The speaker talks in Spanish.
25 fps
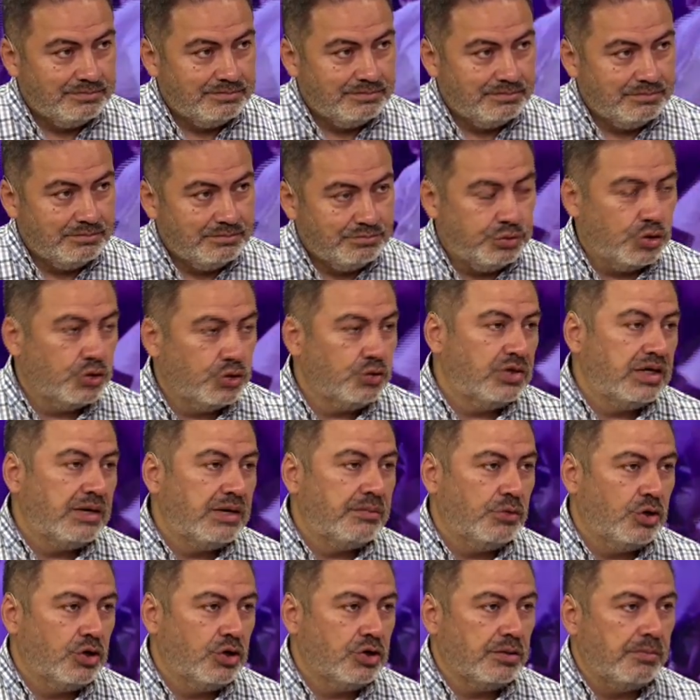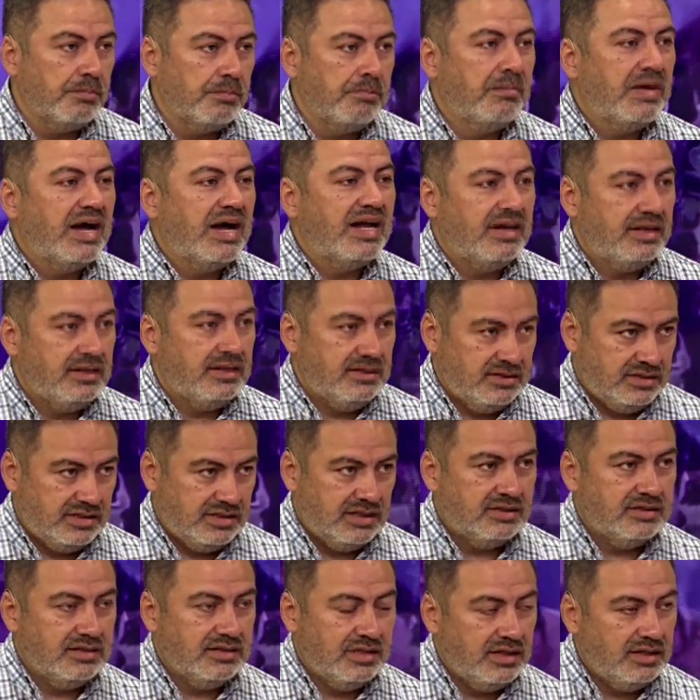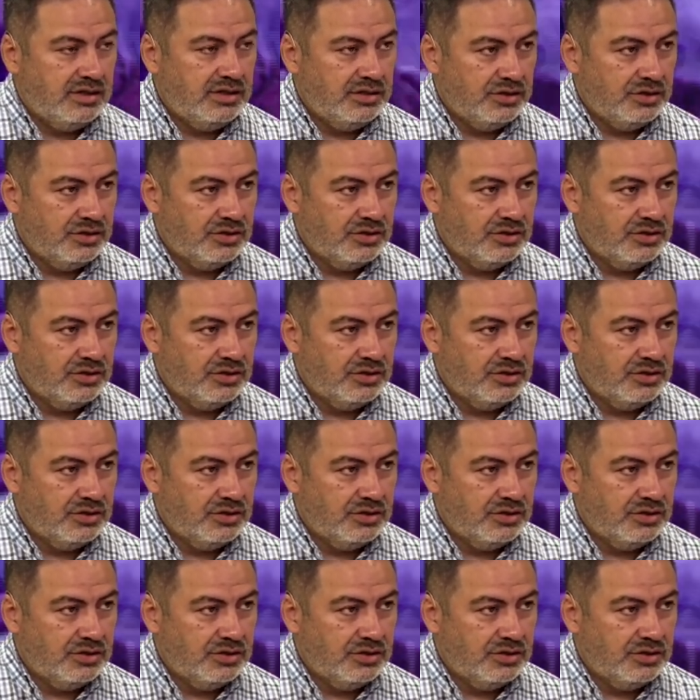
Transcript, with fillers: por un amor malentendido